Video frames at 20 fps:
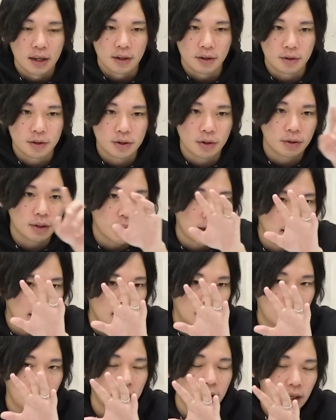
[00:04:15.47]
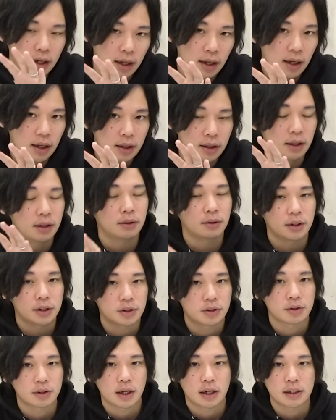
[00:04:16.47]
友情的にやってるだけっていうの
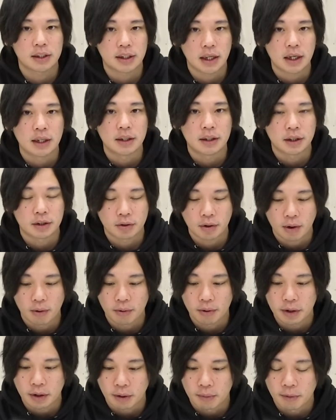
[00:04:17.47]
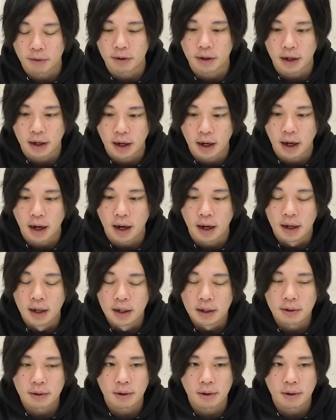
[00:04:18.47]
で周回したいって人が多いと思うから、